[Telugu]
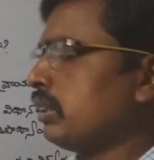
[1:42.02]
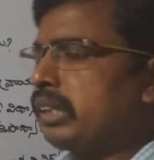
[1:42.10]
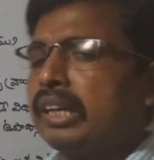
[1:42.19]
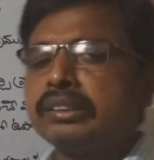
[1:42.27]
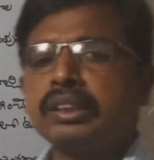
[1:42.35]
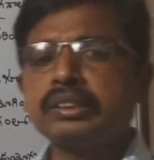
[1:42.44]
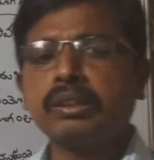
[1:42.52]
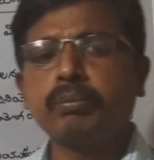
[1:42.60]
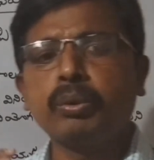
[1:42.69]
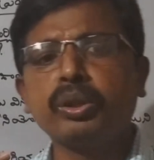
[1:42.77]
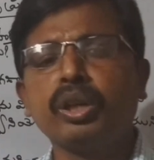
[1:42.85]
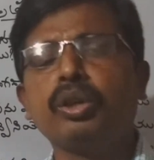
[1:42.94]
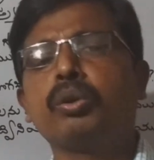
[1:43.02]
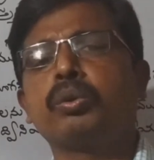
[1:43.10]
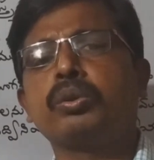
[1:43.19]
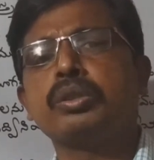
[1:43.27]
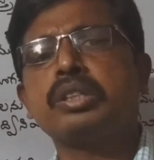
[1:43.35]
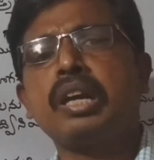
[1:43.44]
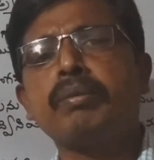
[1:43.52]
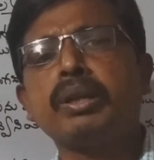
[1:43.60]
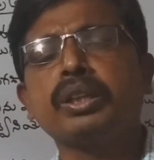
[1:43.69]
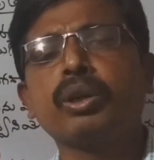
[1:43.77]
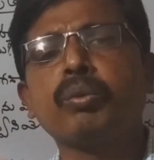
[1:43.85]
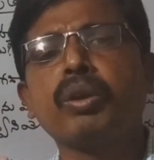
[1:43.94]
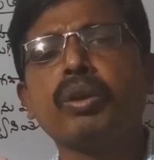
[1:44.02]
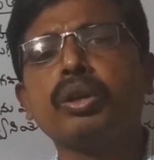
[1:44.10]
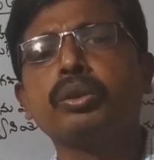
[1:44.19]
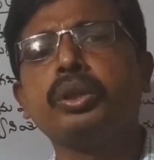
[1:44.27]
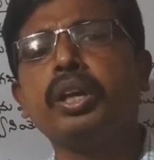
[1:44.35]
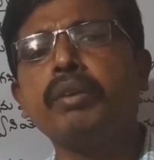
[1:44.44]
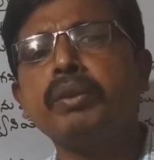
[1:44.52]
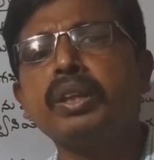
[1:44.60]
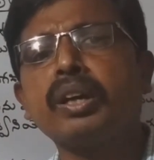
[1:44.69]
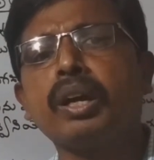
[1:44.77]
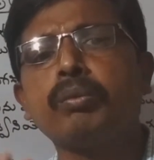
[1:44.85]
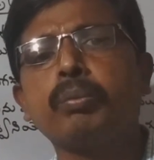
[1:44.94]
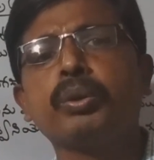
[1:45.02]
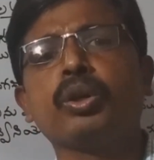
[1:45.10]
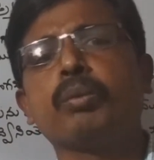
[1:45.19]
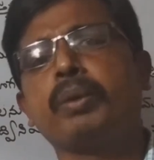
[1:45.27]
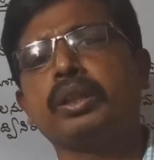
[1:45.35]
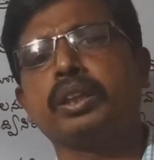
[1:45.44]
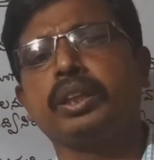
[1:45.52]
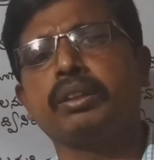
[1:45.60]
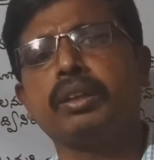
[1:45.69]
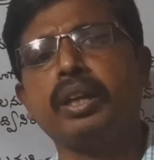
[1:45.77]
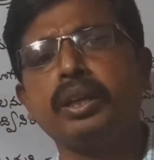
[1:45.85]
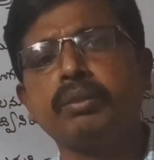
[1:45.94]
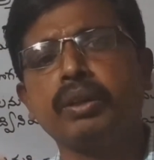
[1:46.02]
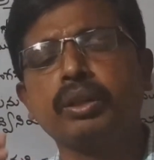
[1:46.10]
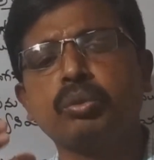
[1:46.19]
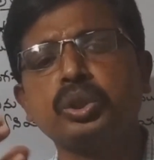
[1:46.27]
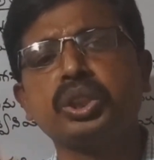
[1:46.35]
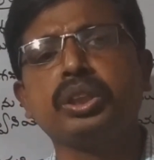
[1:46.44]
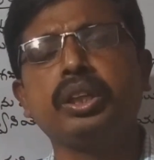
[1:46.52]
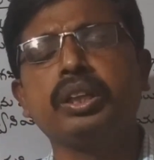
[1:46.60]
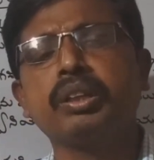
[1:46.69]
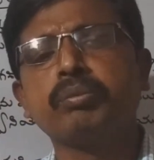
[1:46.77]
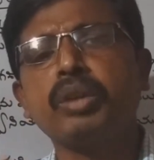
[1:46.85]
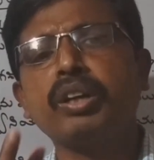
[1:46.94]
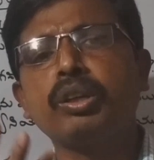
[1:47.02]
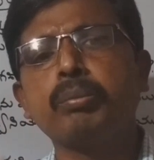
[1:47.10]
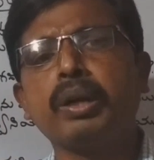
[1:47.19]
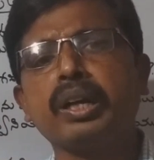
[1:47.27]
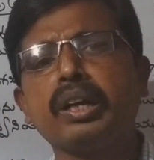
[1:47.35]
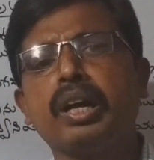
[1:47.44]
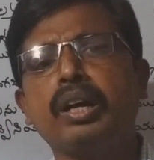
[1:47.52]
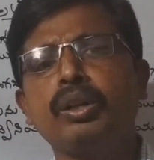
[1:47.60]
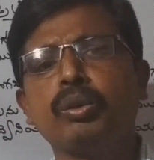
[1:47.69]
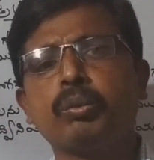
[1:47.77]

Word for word: సాంఘశాస్త్ర బోధనలో సామాజిక వనరులు ఏ విధంగా ఉపయోగపడతాయి అనేటువంటి క్వశ్చన్ ఇది దాంట్లో భాగంగా